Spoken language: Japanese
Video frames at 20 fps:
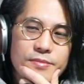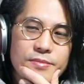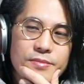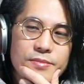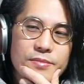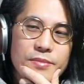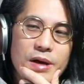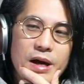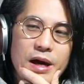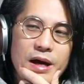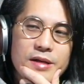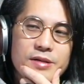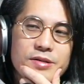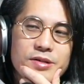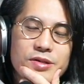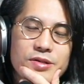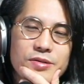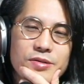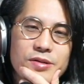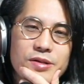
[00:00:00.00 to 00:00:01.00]
まあ、ある
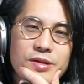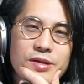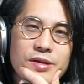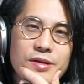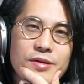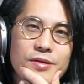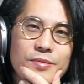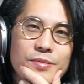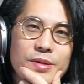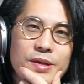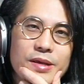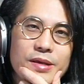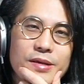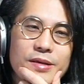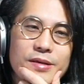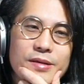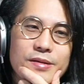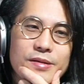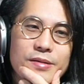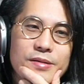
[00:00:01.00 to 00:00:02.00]
種の意気込み、
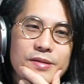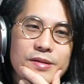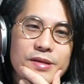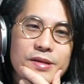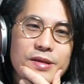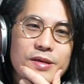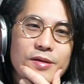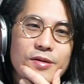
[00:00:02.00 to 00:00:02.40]
意気